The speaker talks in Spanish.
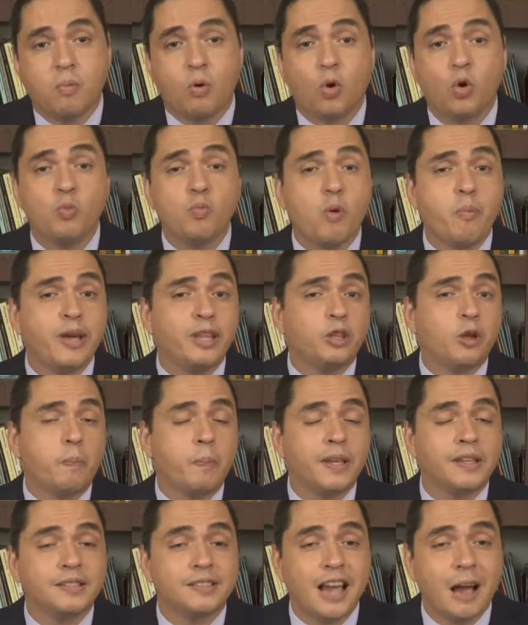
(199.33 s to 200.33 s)
Por un
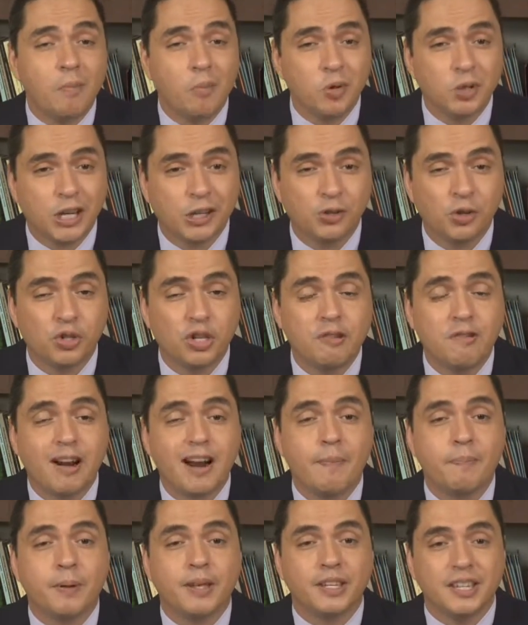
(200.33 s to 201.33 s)
momento pensamos que nos
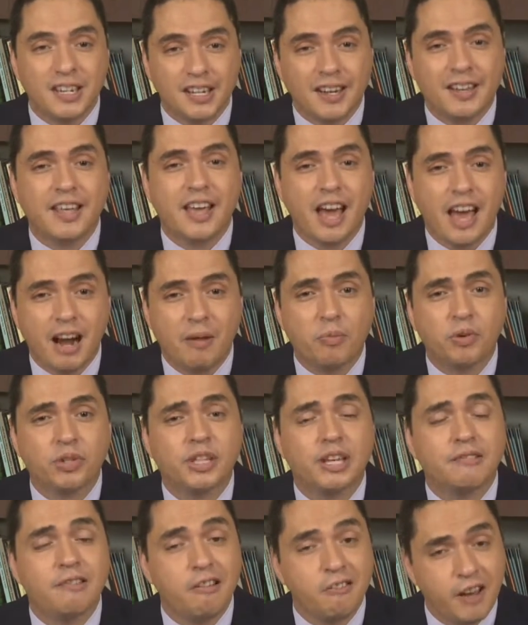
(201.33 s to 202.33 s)
iban a pedir que
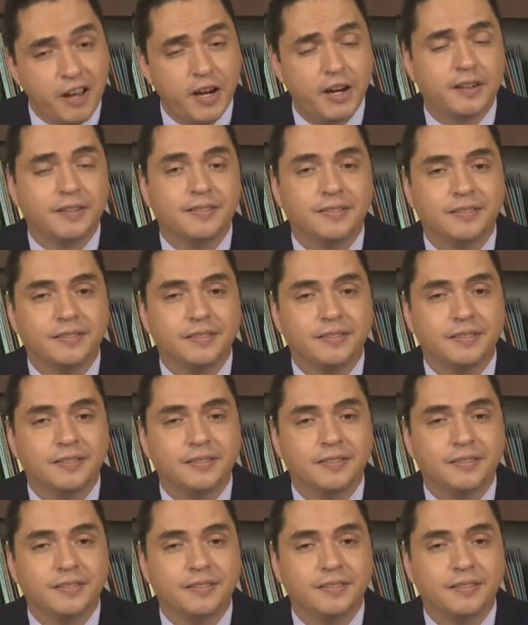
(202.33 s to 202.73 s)
dejáramos de beber.